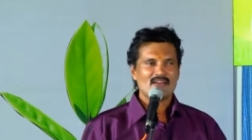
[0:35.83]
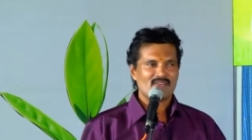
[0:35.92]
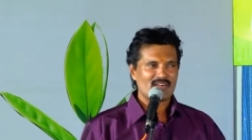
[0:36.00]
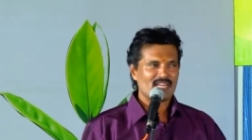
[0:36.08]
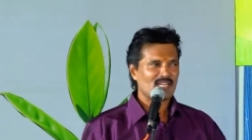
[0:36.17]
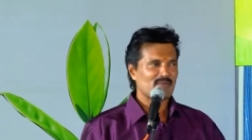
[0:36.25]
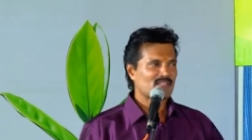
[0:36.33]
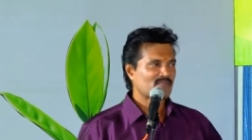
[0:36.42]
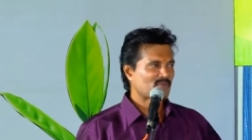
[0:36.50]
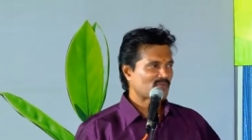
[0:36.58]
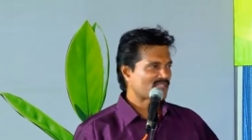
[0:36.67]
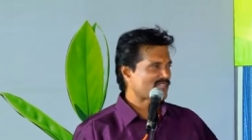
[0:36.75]
வழக்கமாக
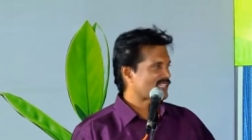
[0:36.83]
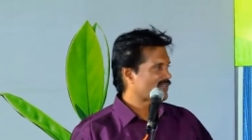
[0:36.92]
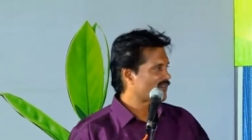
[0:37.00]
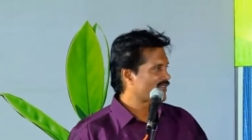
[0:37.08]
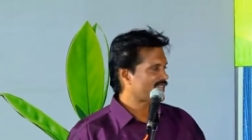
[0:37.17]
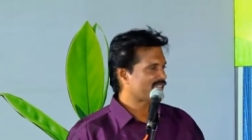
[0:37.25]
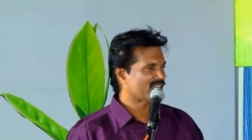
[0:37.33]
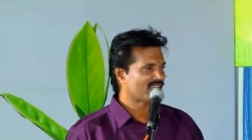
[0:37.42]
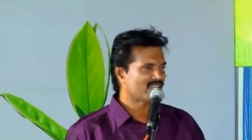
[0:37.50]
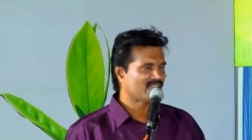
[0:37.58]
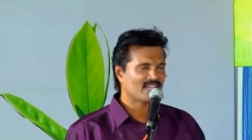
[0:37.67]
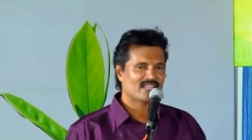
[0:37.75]
இந்த புத்தக திருவிழாவுக்கு
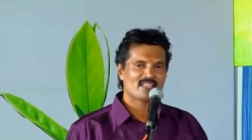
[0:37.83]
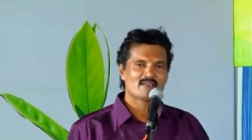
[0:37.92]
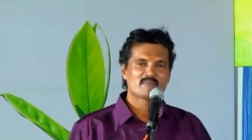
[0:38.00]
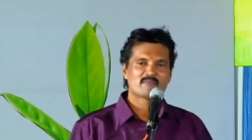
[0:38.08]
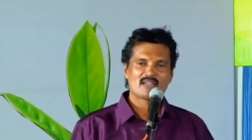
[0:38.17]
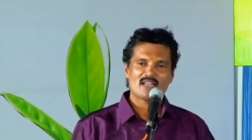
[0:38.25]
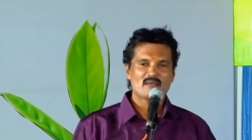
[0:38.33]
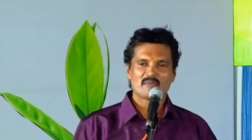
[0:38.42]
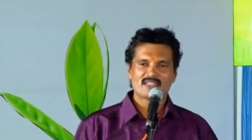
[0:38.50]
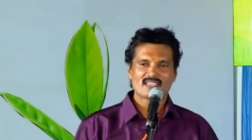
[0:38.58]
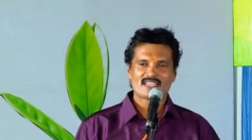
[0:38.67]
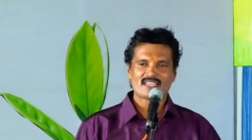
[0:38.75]
நான் அதை நல்லா
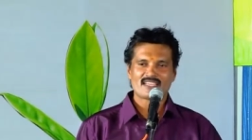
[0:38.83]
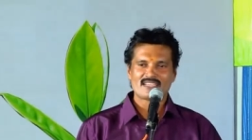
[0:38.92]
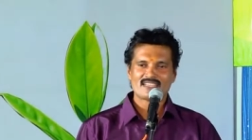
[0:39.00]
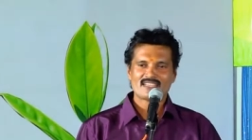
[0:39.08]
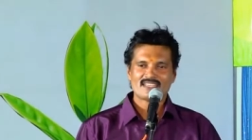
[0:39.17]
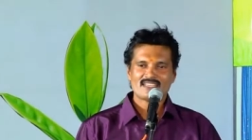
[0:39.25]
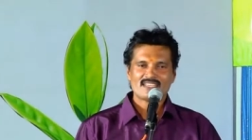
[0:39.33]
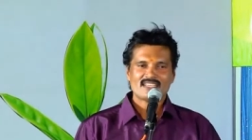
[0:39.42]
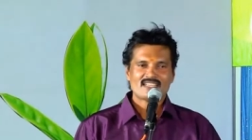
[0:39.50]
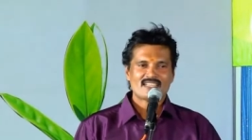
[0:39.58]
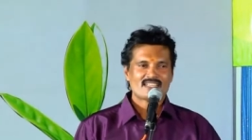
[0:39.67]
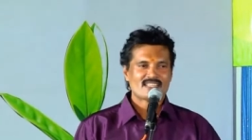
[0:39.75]
பார்த்தீங்கன்னா
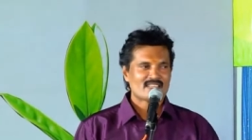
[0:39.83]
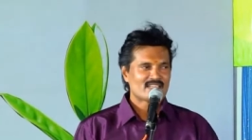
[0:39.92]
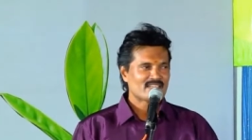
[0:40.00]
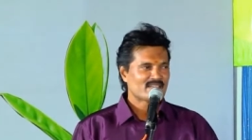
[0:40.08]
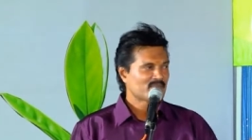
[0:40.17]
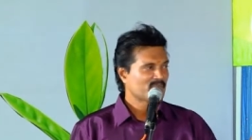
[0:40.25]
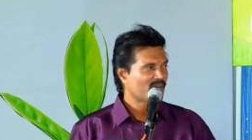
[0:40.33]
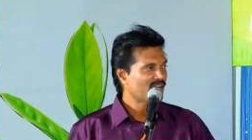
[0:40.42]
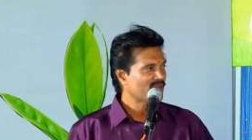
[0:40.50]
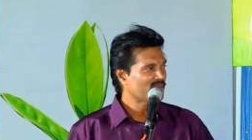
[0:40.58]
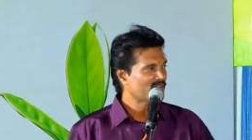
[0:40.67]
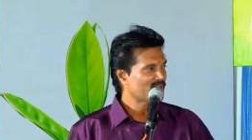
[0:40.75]
இந்த
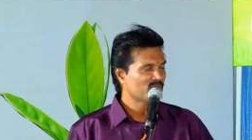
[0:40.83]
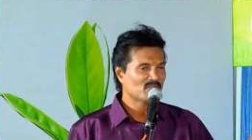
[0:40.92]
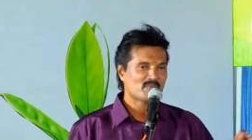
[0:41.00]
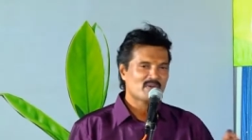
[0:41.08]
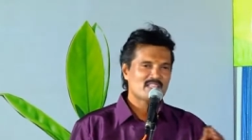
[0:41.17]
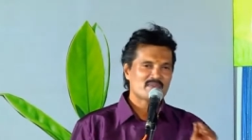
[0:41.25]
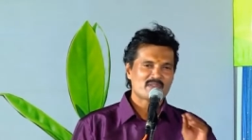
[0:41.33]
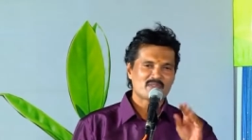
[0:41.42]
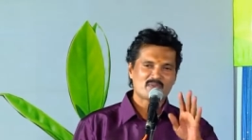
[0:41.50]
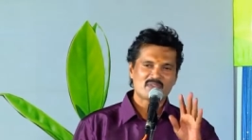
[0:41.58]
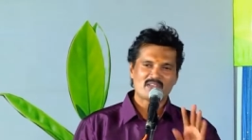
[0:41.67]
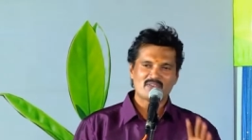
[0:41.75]
பாடம் எடுக்கும்போது பாதி
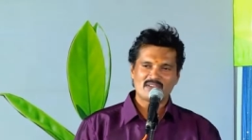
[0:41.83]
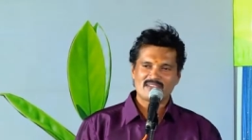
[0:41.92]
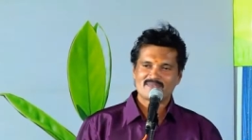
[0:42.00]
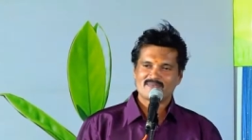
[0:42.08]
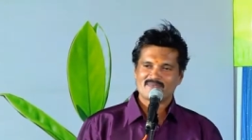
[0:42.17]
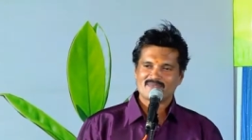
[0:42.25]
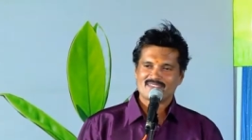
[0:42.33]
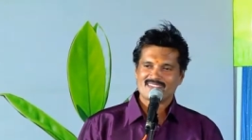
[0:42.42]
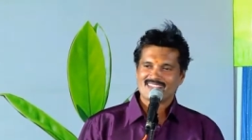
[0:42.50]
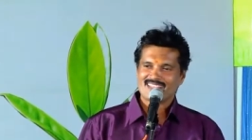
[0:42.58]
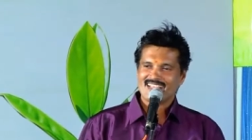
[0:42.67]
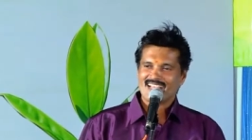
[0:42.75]
பேர் தூங்கிடுவான்
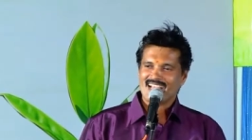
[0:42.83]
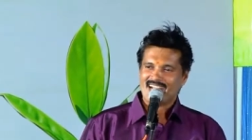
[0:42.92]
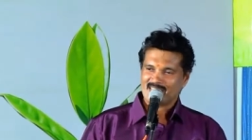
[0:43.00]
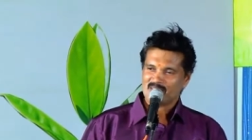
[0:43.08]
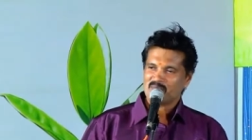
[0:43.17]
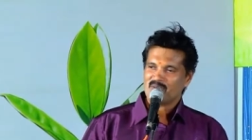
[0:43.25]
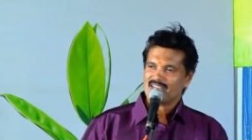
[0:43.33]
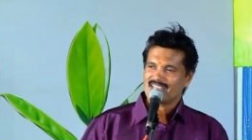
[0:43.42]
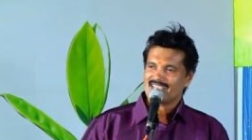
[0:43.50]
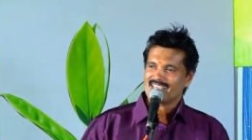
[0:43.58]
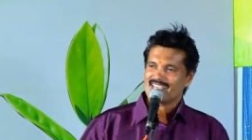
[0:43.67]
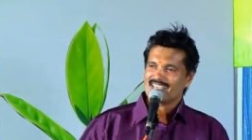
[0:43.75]
அந்த மாதிரி
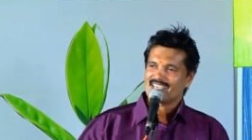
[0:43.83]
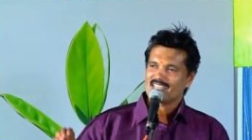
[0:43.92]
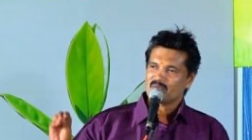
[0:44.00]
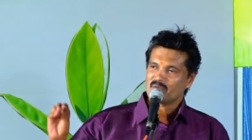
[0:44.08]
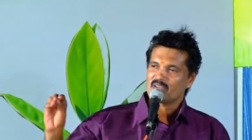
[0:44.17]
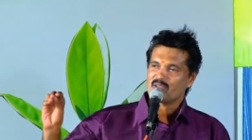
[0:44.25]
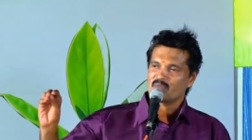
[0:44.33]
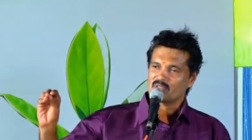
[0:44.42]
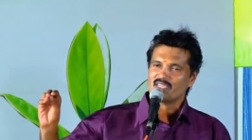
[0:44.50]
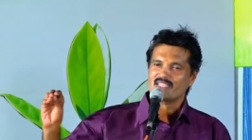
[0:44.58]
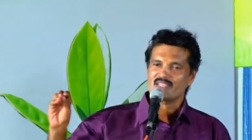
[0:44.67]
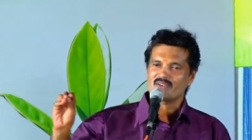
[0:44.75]
இந்த மாதிரி
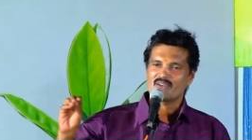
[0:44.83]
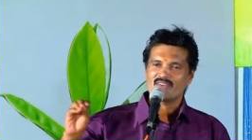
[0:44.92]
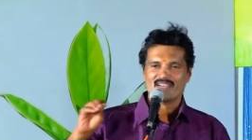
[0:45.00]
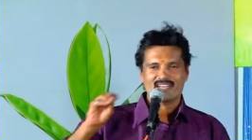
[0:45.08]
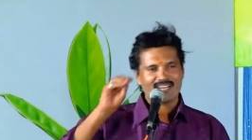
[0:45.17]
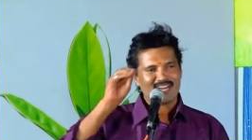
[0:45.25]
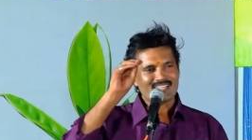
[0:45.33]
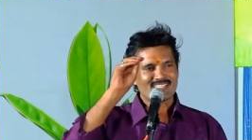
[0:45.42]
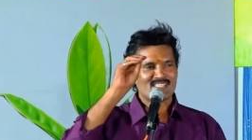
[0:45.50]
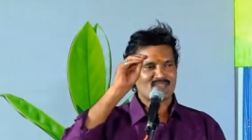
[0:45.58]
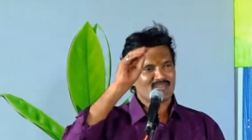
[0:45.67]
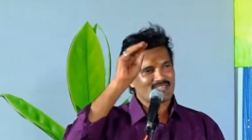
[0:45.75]
புத்தக திருவிழாவுக்கு நான் நாலஞ்சு
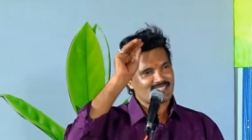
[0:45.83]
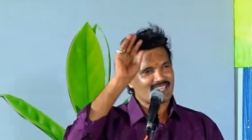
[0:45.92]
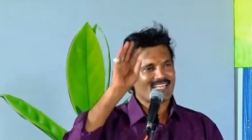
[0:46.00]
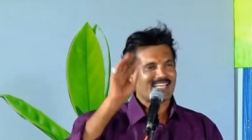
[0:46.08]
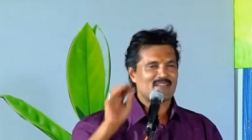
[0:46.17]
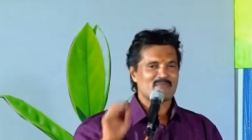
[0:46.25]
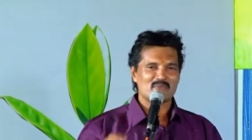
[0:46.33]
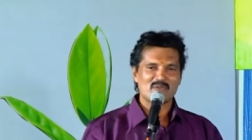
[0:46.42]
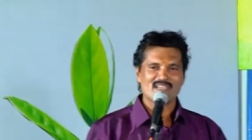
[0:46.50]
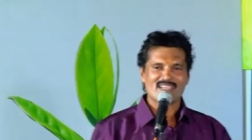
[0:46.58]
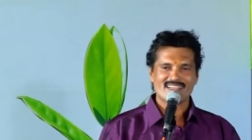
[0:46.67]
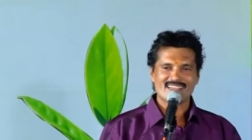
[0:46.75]
திருவிழா சென்னைக்கெலாம்
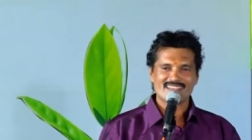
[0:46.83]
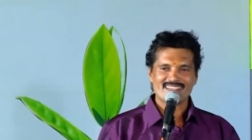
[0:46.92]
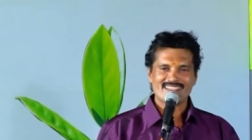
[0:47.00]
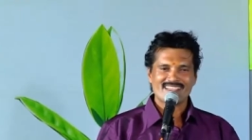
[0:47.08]
போயிருக்கேன் நான்